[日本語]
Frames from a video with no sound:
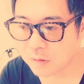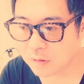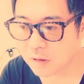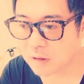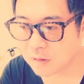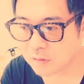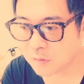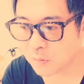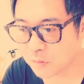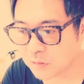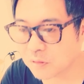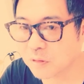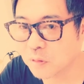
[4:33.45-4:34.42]
だから、そ
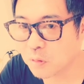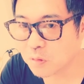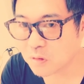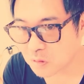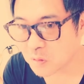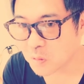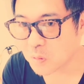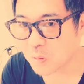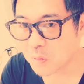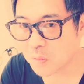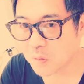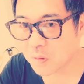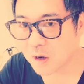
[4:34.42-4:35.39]
の都度その都度、
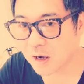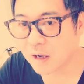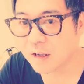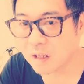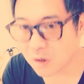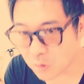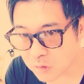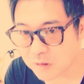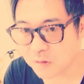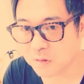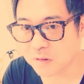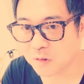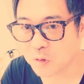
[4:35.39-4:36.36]
上げ直し
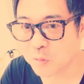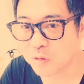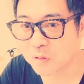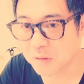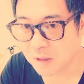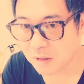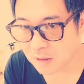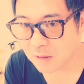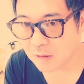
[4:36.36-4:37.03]
てるんだと思うんですよね。